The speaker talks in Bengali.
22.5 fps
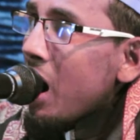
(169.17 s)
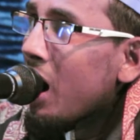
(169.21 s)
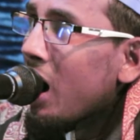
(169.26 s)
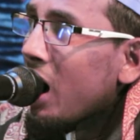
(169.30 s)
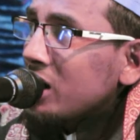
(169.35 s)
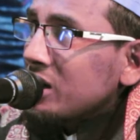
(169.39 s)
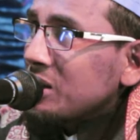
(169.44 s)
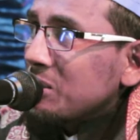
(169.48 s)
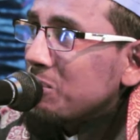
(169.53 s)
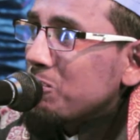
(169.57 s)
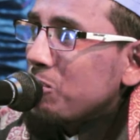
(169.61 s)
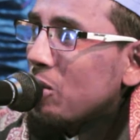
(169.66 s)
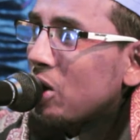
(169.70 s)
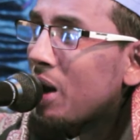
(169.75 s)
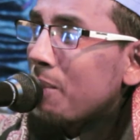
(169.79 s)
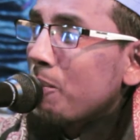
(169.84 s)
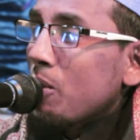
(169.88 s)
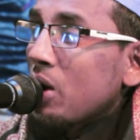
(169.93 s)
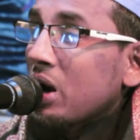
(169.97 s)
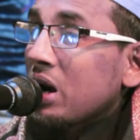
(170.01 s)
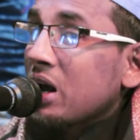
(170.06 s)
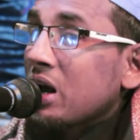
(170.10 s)
হাত
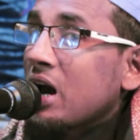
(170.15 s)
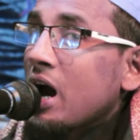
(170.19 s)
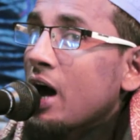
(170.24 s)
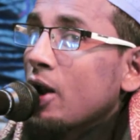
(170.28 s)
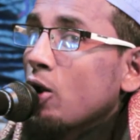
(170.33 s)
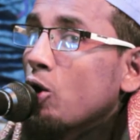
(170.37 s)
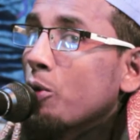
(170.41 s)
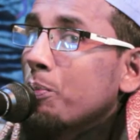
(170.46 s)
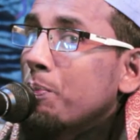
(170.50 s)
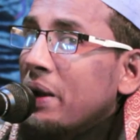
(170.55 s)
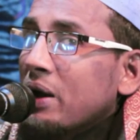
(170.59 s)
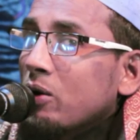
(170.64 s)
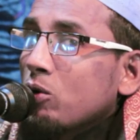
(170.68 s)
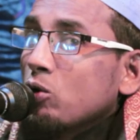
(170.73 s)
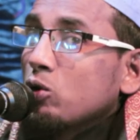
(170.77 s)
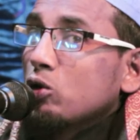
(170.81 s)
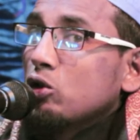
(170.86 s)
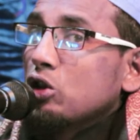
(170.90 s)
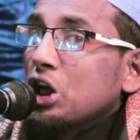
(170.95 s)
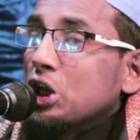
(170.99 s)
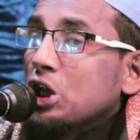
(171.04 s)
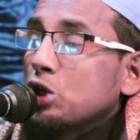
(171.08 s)
বরাবর কালো
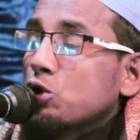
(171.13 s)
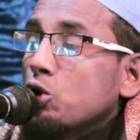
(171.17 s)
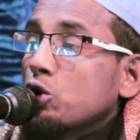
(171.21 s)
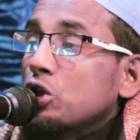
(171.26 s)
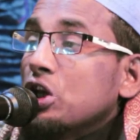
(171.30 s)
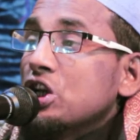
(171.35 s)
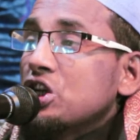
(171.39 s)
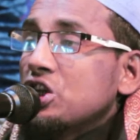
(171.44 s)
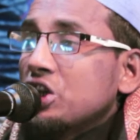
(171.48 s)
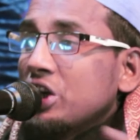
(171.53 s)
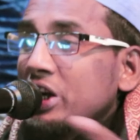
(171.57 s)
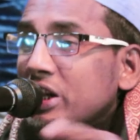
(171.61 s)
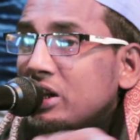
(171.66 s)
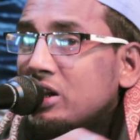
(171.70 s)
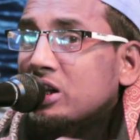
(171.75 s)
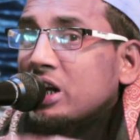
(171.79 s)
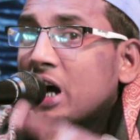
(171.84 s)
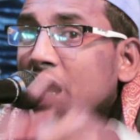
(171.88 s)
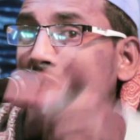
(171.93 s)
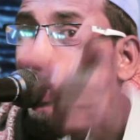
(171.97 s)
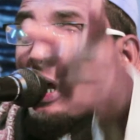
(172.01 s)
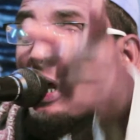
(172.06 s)
বেগুন দিয়ে যদি
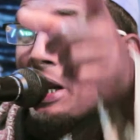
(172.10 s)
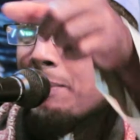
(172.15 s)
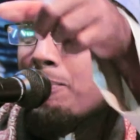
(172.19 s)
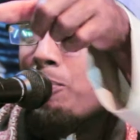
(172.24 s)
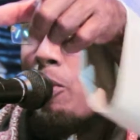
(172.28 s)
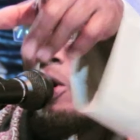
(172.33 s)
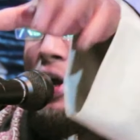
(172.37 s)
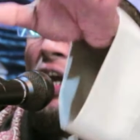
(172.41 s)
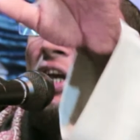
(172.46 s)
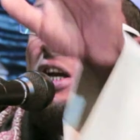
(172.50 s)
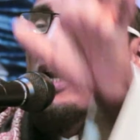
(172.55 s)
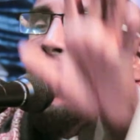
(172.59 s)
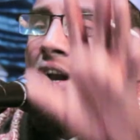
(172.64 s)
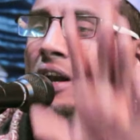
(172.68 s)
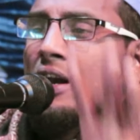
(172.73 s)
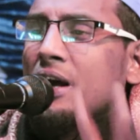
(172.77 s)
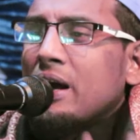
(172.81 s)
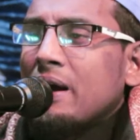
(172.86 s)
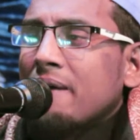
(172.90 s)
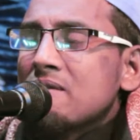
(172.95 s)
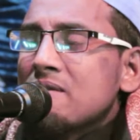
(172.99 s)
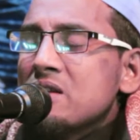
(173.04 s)
শীতকালের
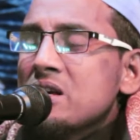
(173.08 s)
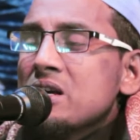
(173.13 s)
বইকালে